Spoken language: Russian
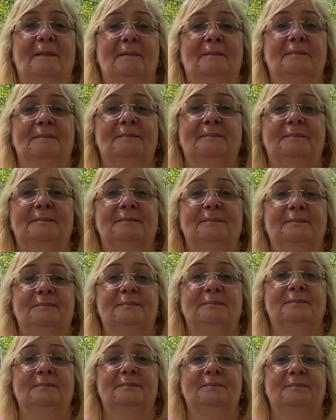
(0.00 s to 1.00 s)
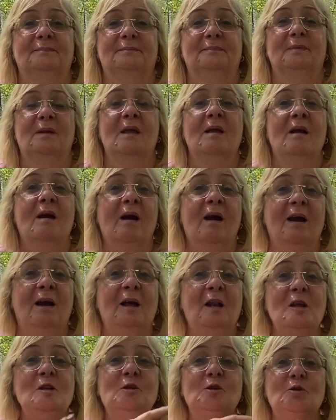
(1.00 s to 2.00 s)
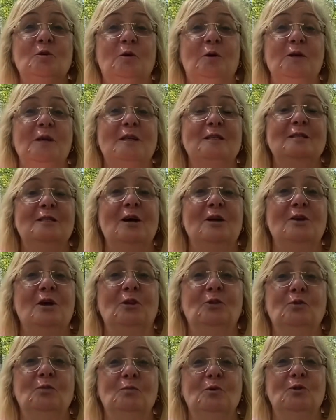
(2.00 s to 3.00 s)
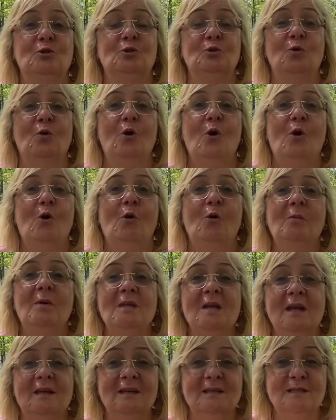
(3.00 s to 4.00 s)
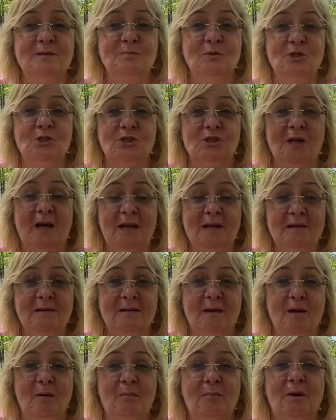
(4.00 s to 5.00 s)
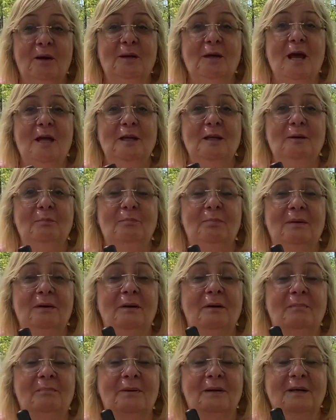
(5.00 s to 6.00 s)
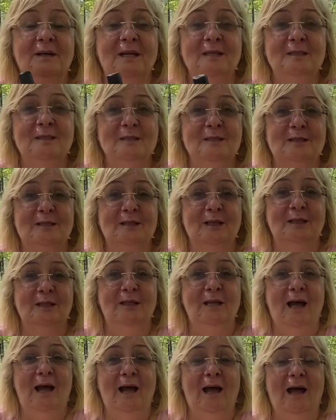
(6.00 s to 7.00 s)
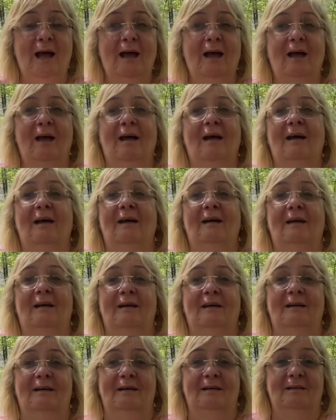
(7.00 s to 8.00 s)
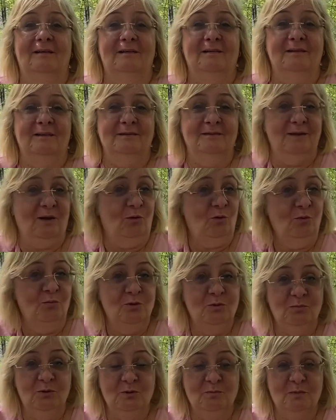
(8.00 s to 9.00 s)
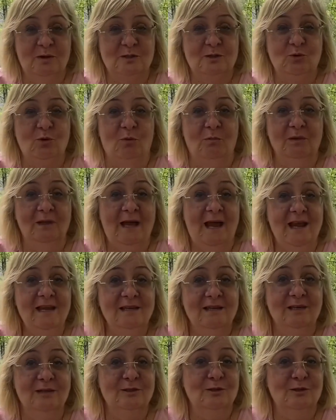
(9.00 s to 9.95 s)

аппарат, он не может себе купить, он лежит хорошо, и мечтает я знаю о нем. Одну мечту. У меня есть мечта прокатиться на Э, каком-нибудь морском лайнере